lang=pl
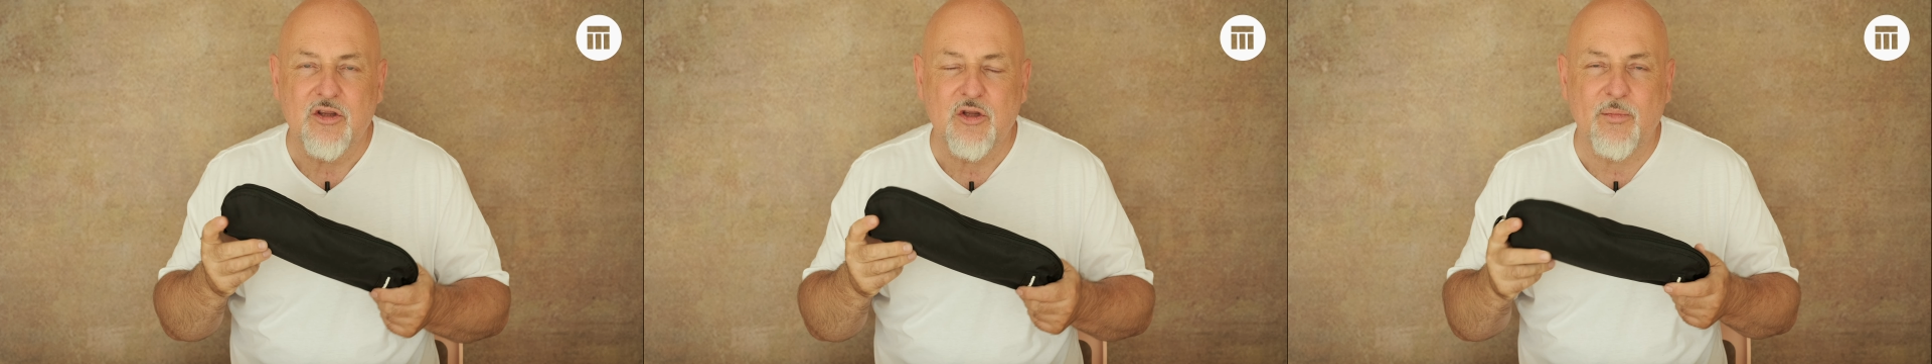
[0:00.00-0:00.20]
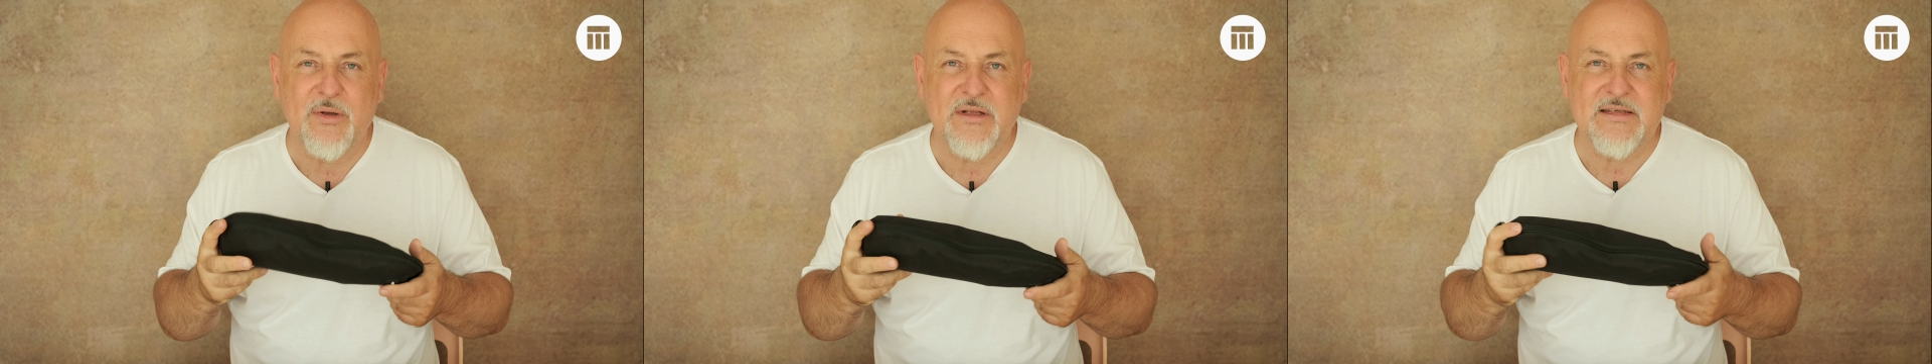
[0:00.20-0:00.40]

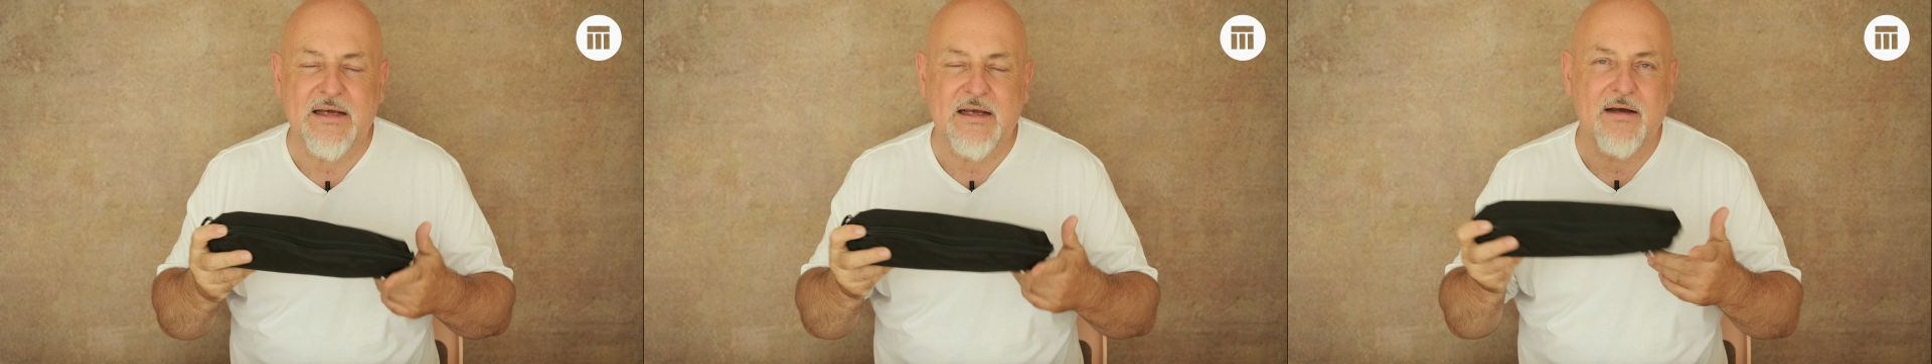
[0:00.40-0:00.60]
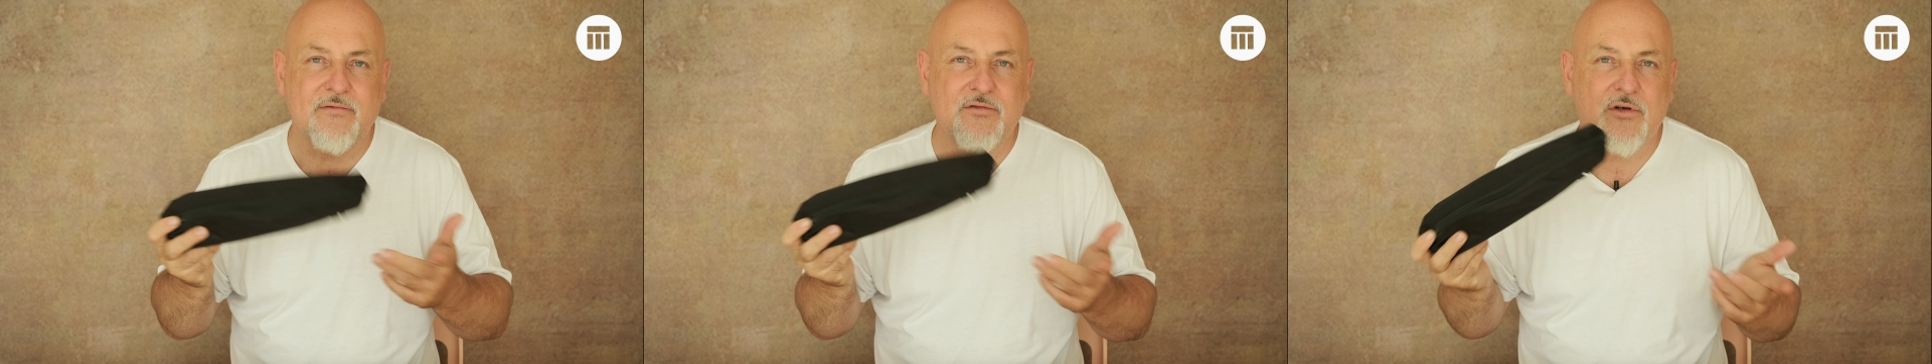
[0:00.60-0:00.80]
do
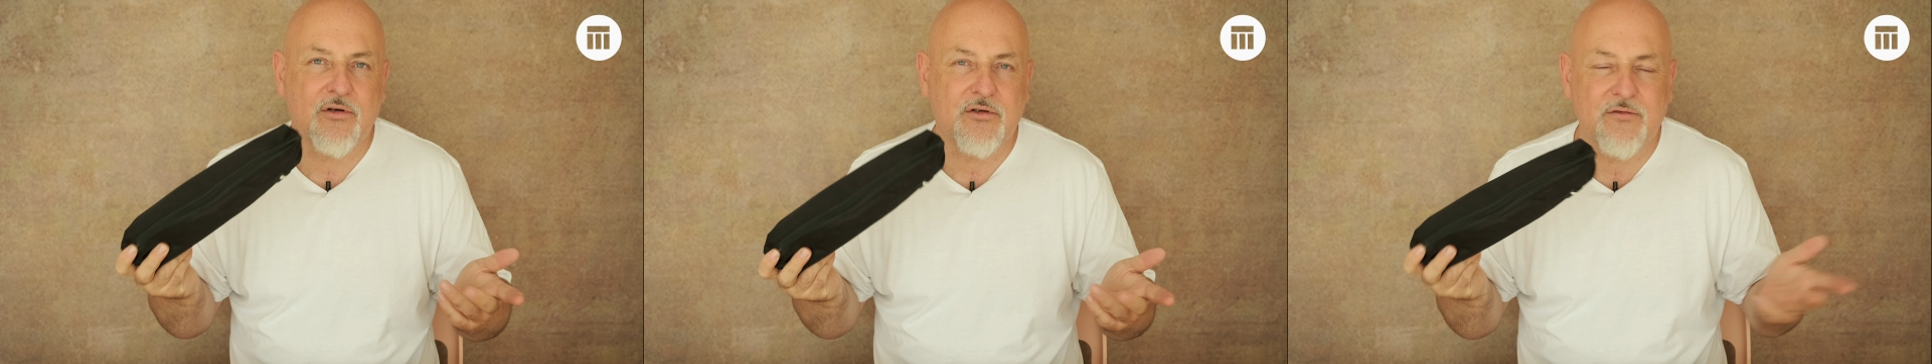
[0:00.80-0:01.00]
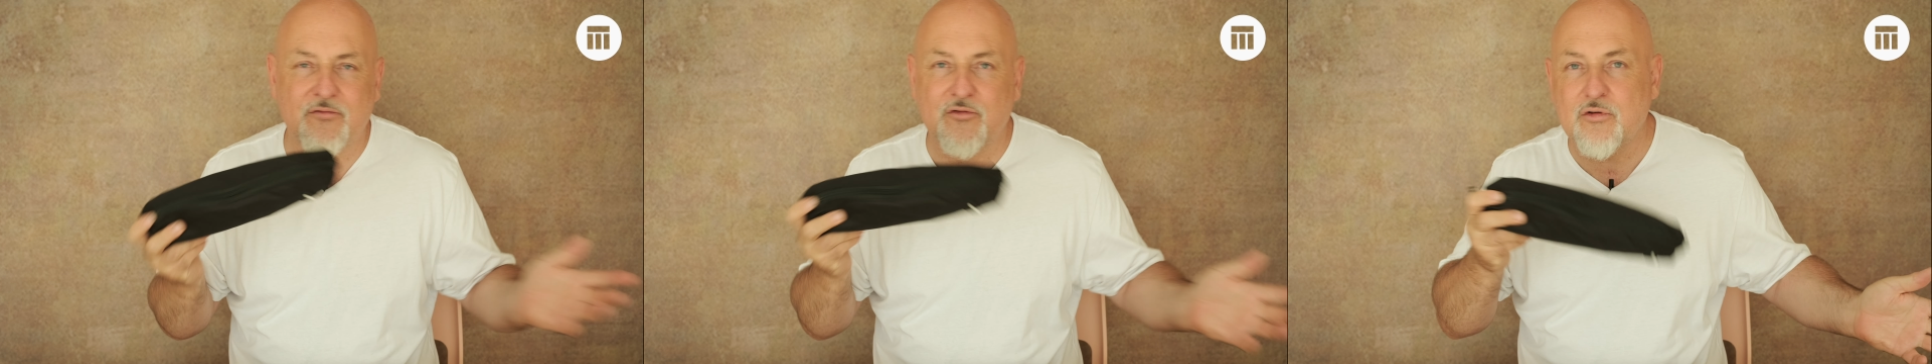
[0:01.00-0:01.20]
plecaka,
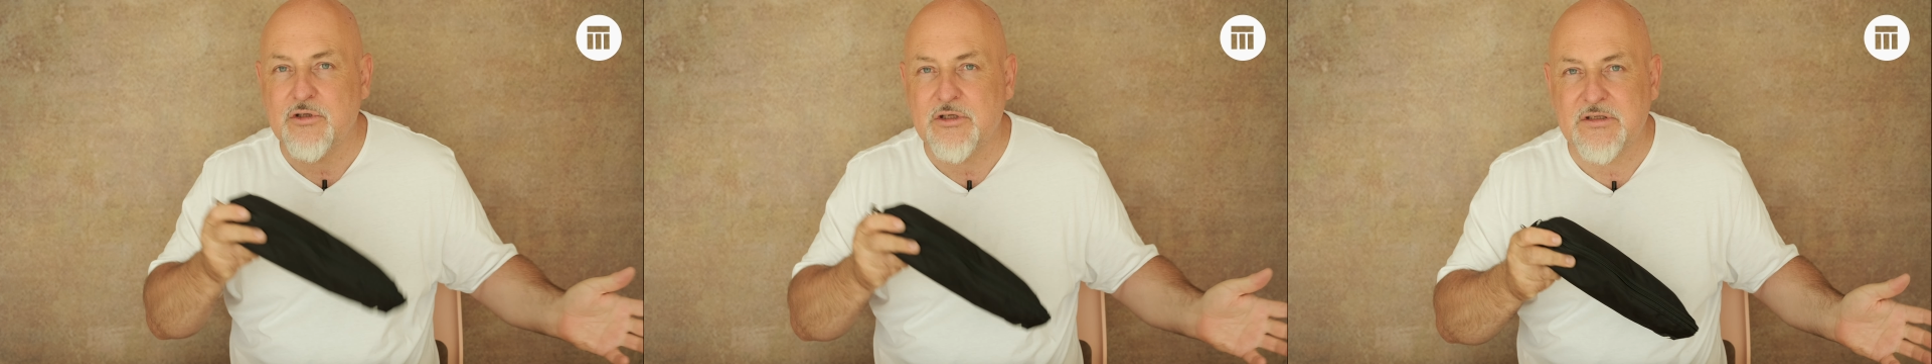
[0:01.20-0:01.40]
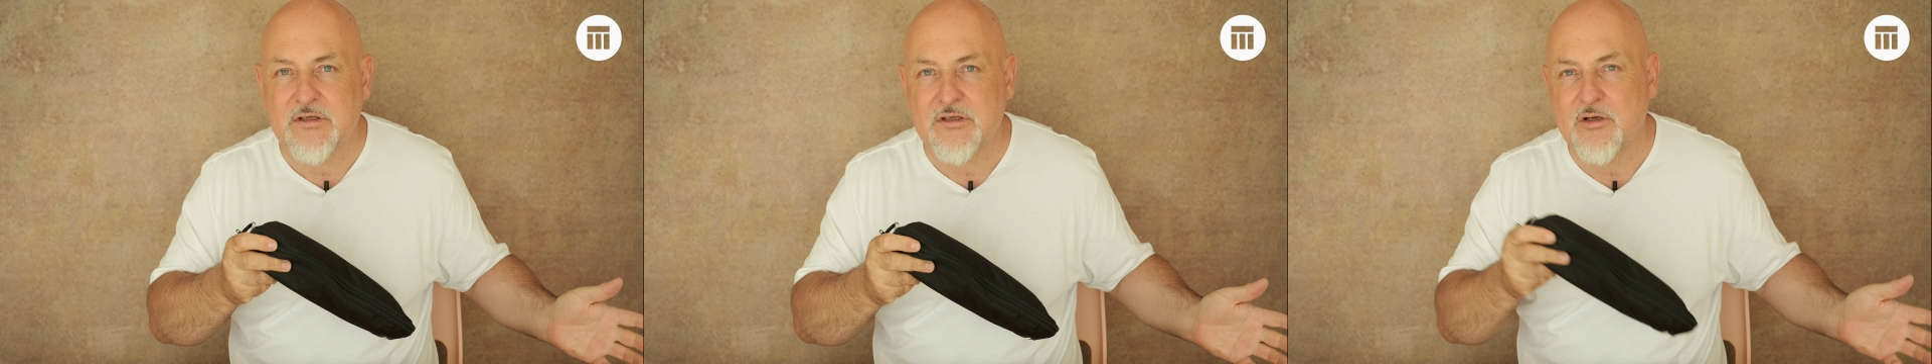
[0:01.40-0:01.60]
wziąć,
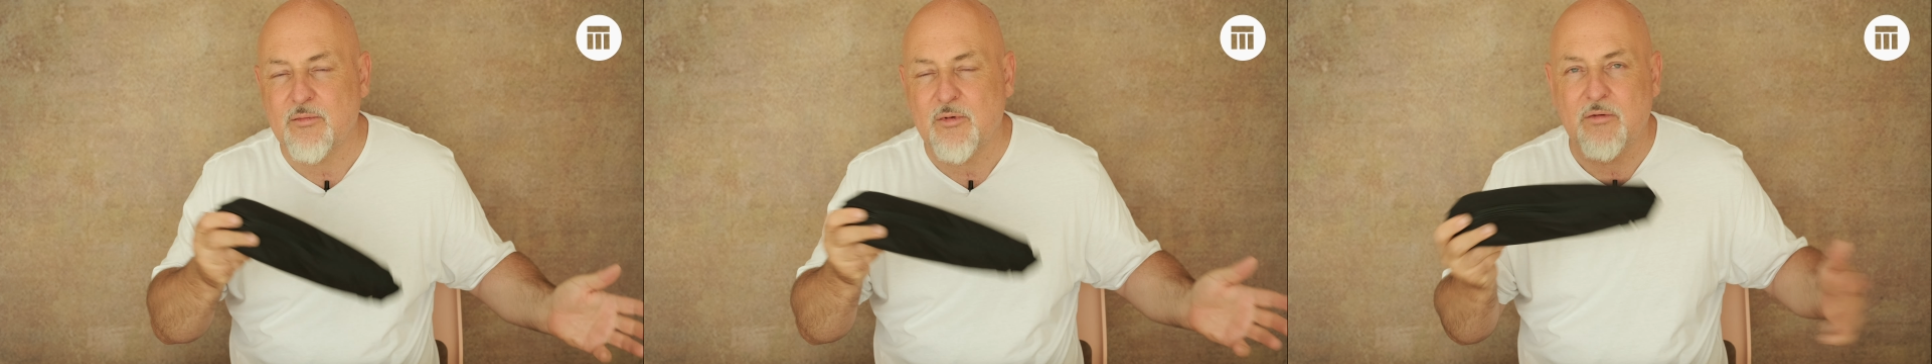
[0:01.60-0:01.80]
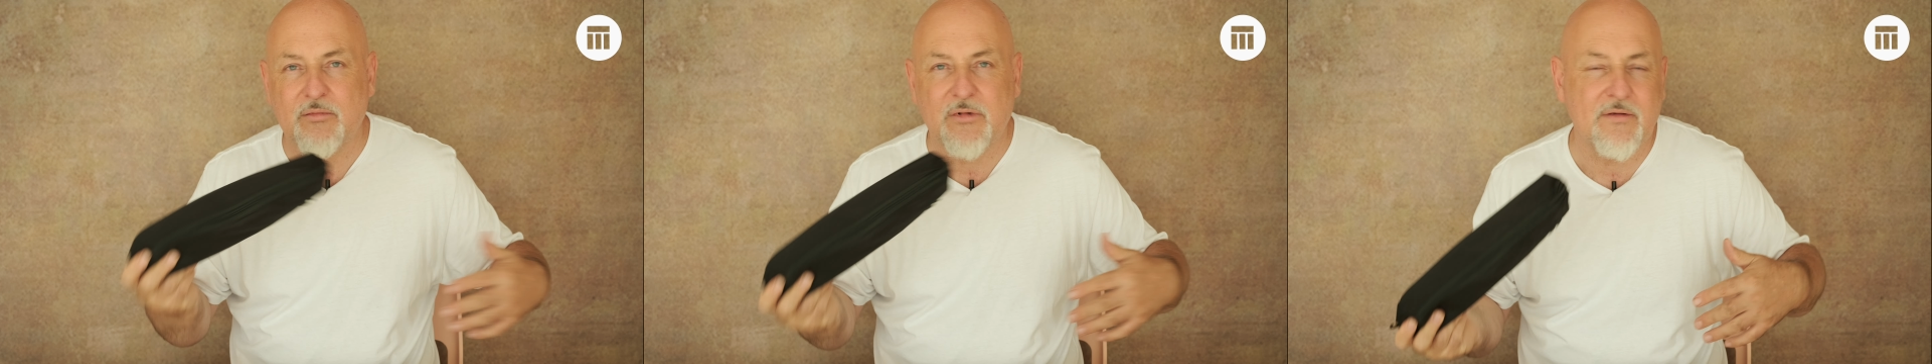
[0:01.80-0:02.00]
wrzucić ze
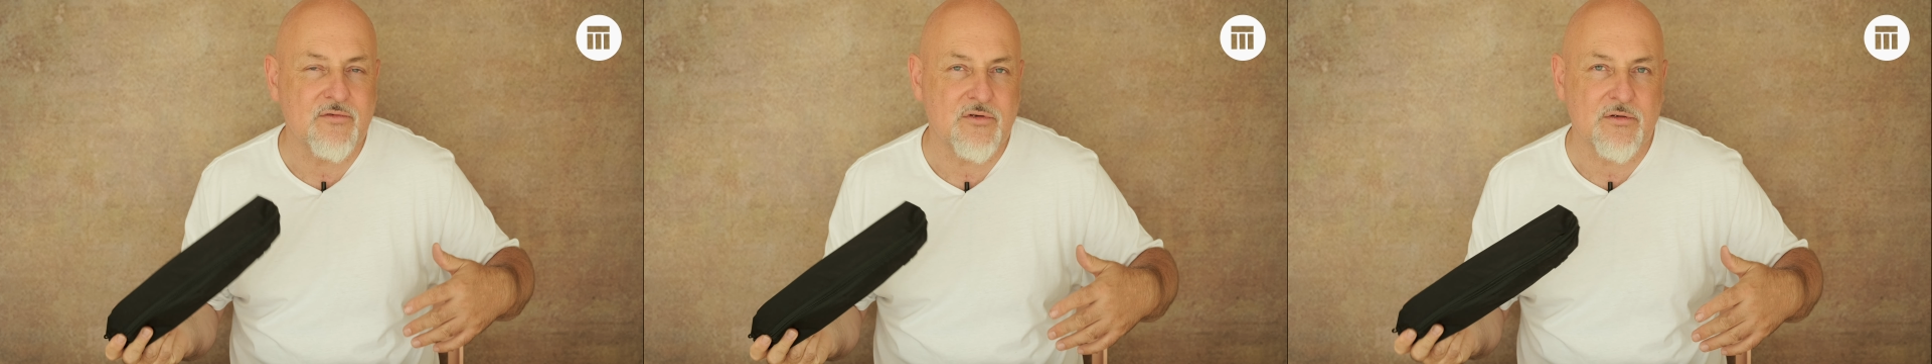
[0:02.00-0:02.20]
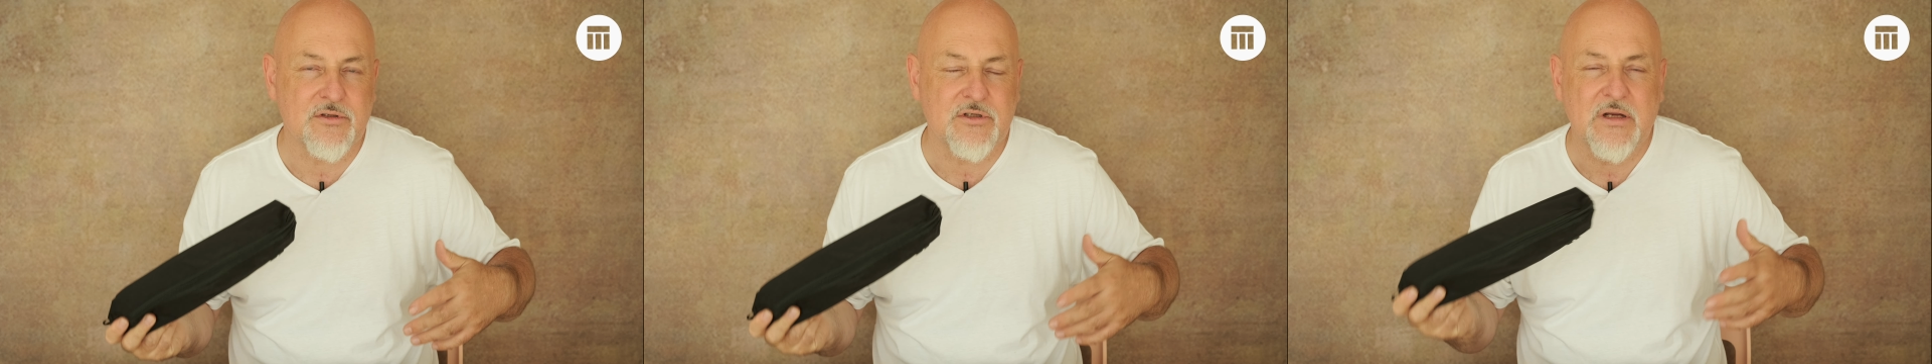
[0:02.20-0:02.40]
sobą, nie
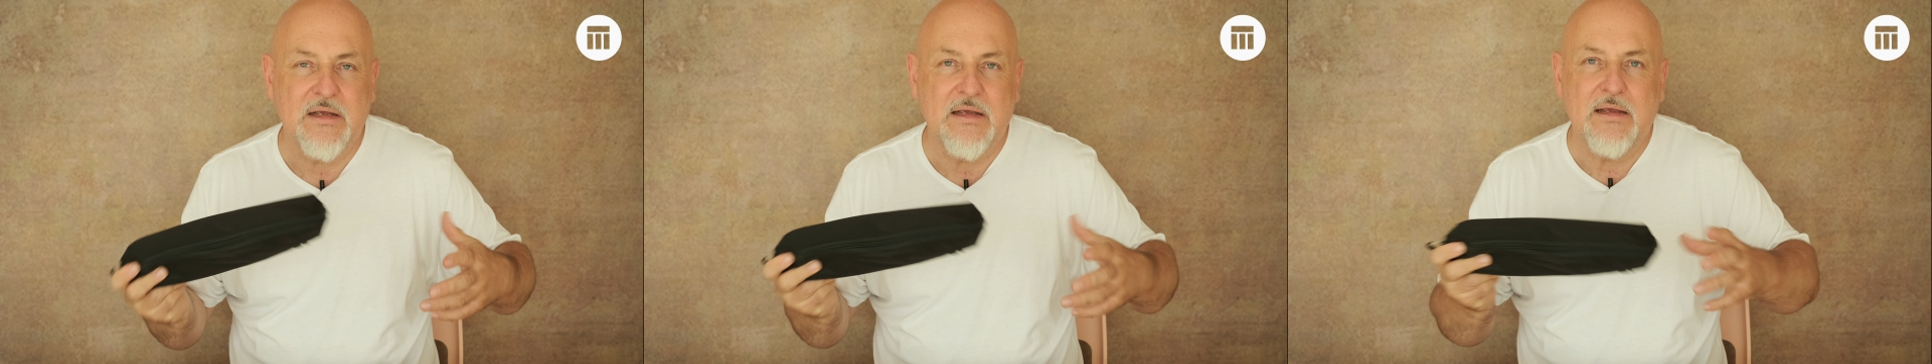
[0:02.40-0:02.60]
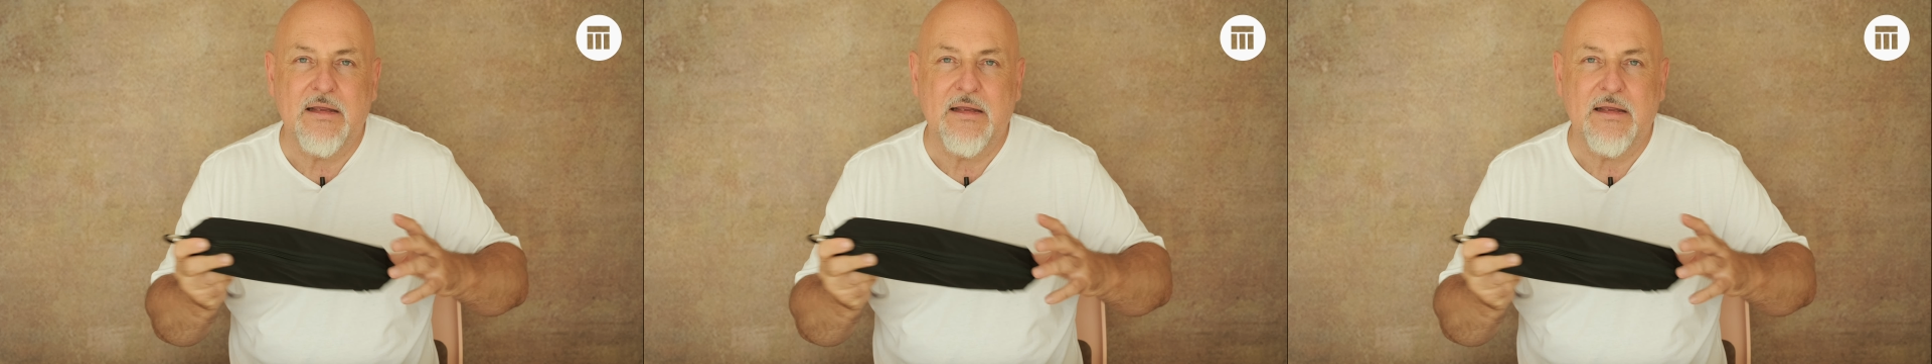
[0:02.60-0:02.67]
wziąć,